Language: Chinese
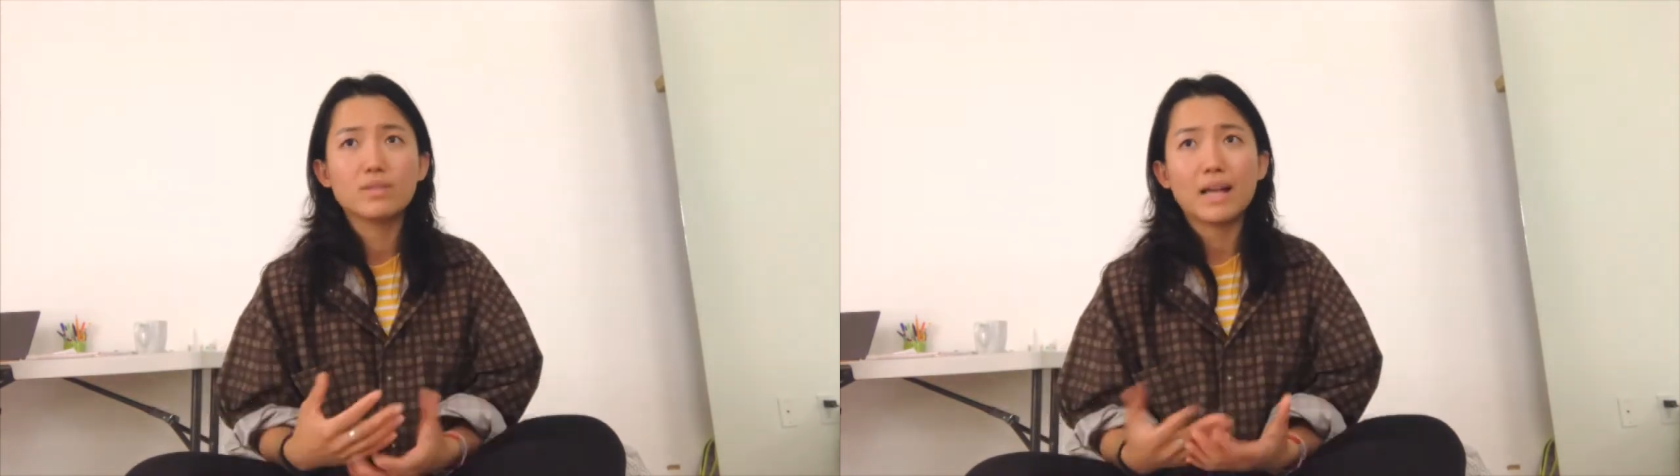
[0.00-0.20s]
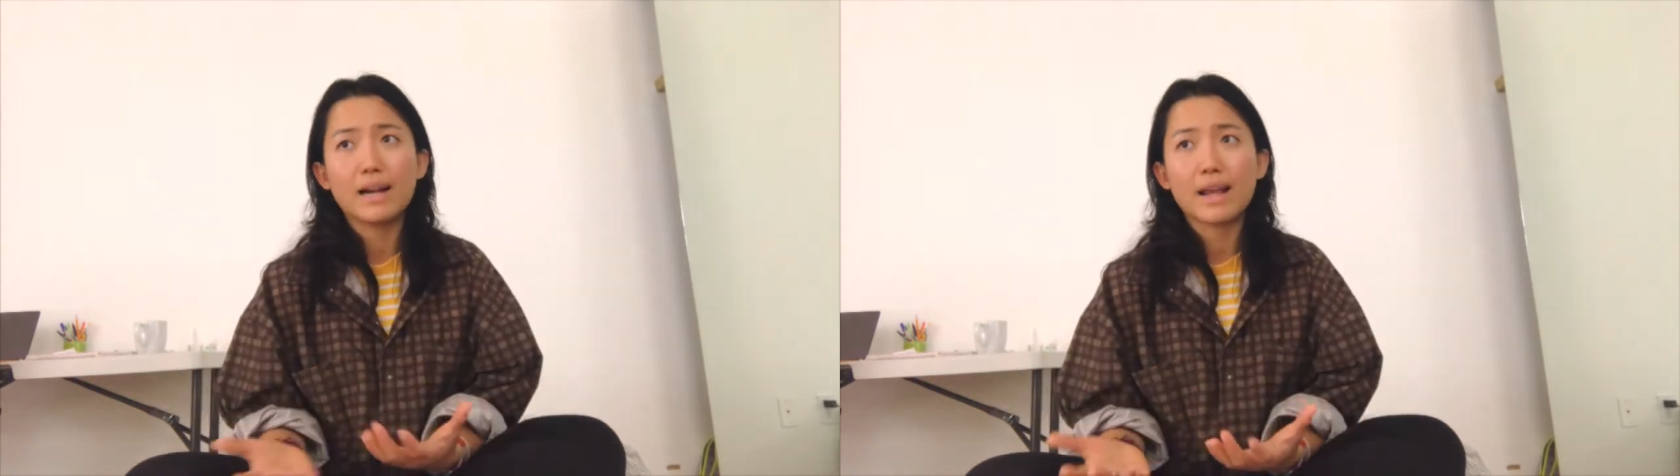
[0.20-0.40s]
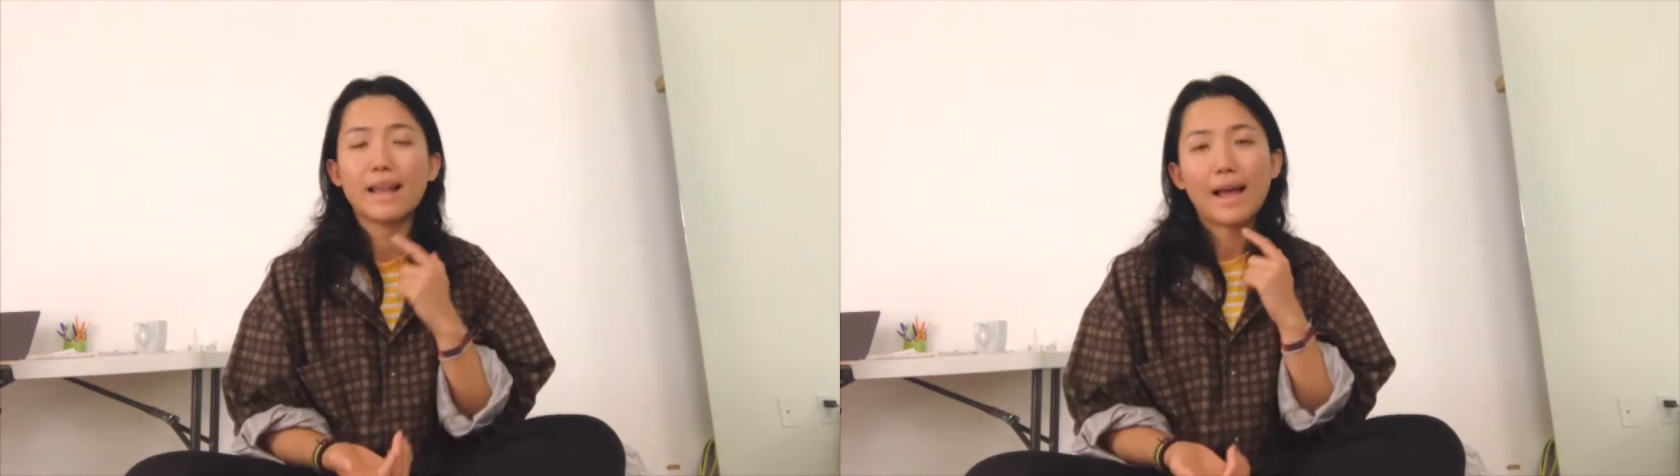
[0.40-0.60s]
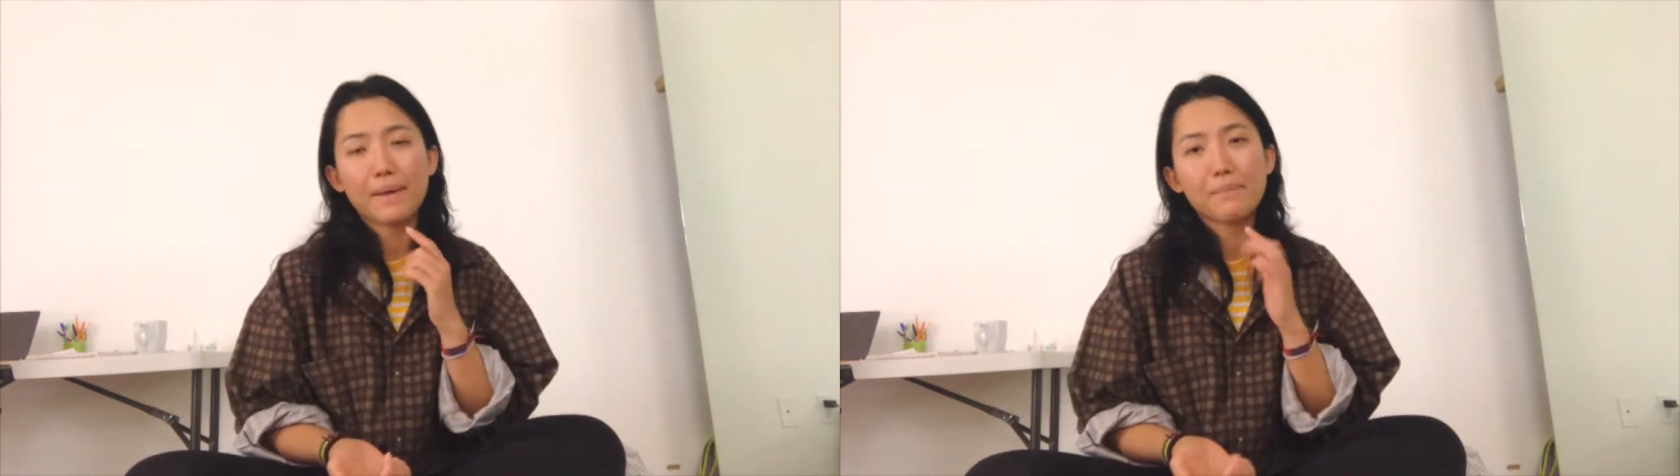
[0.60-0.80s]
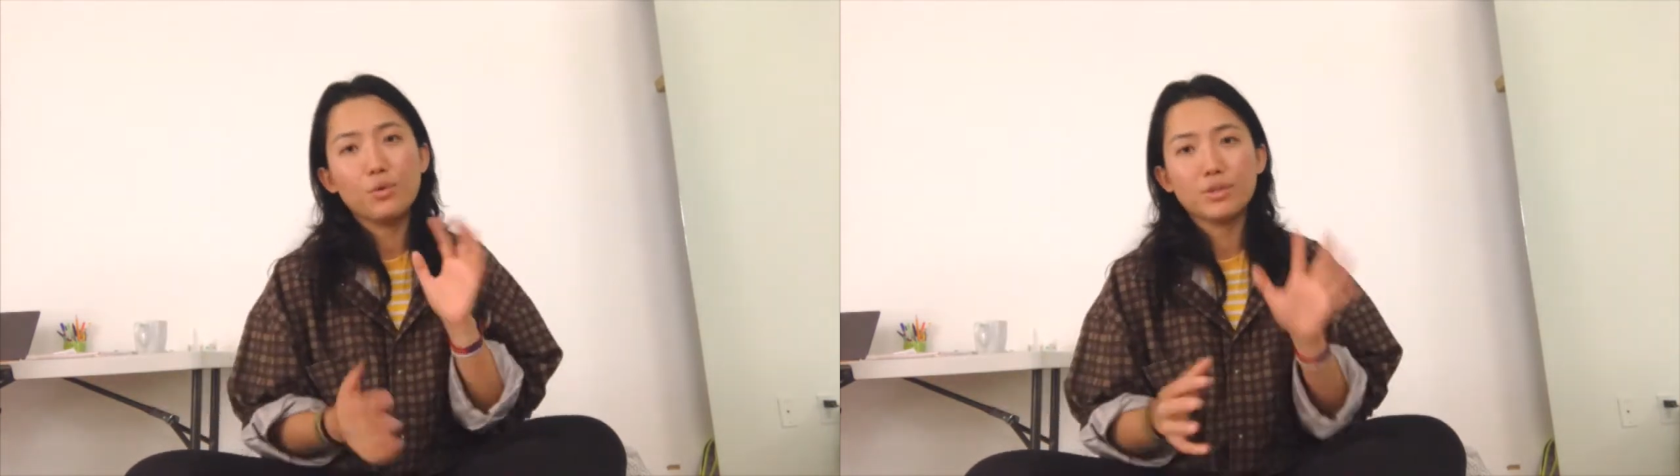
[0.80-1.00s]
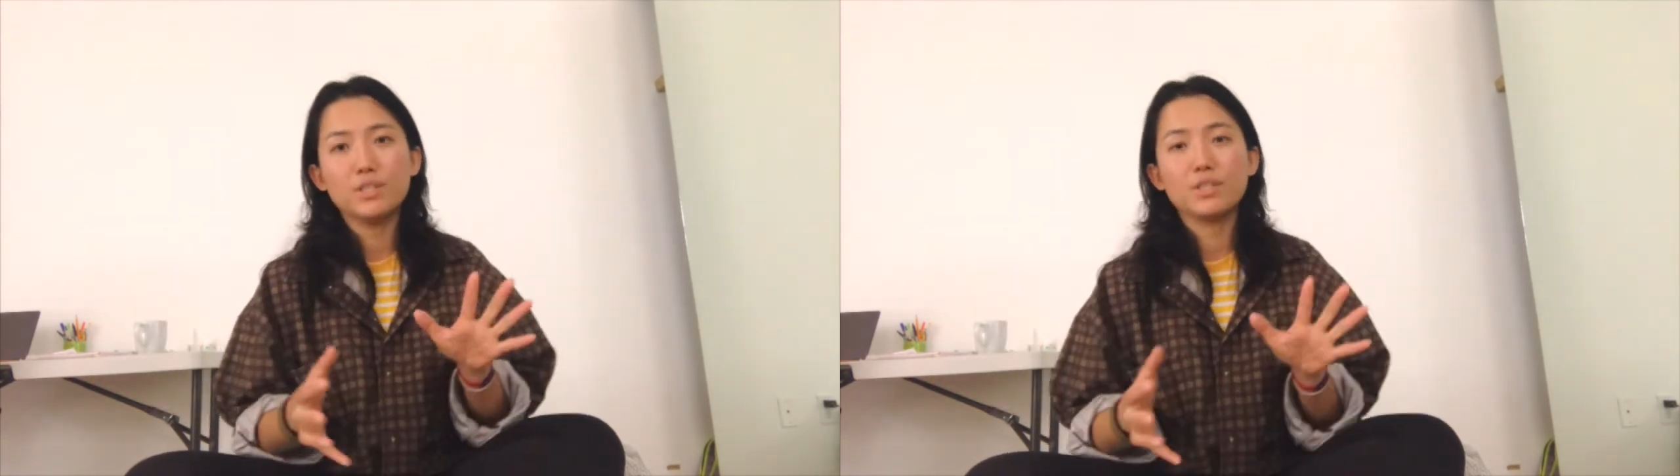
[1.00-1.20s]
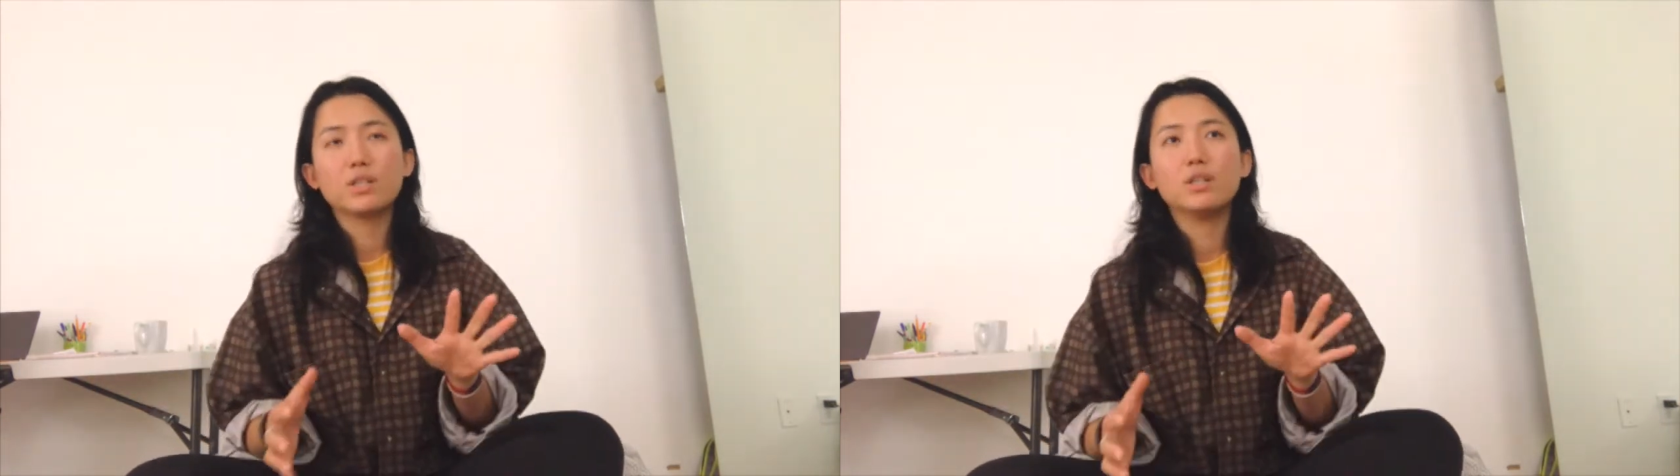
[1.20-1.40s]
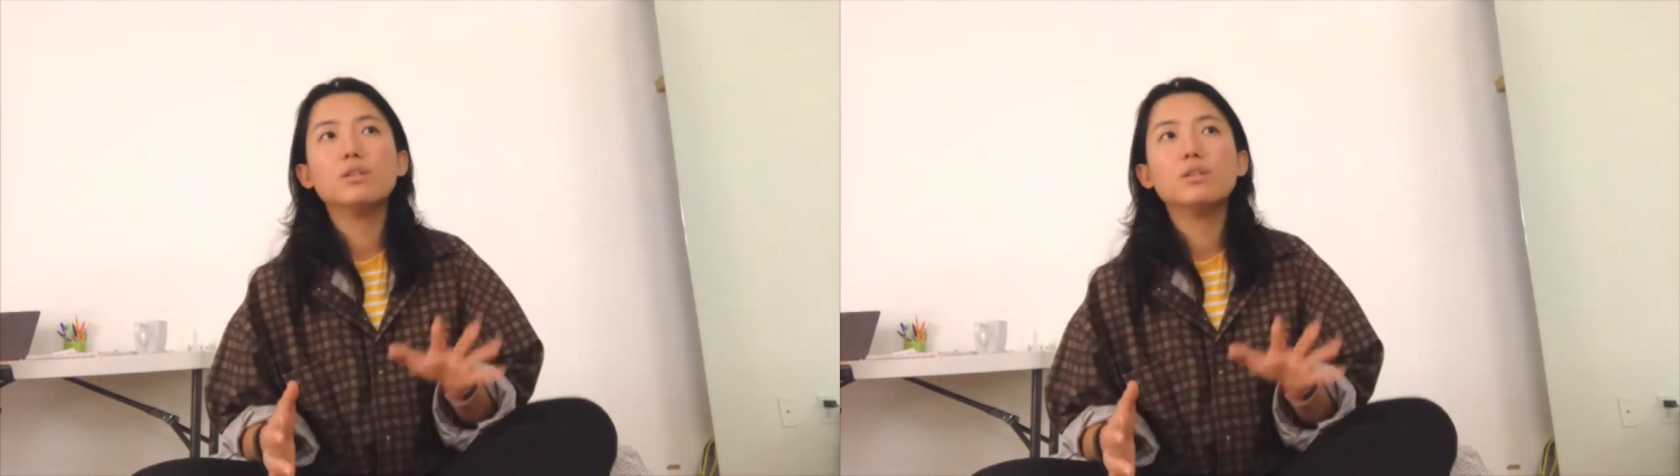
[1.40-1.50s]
商量来墨西哥，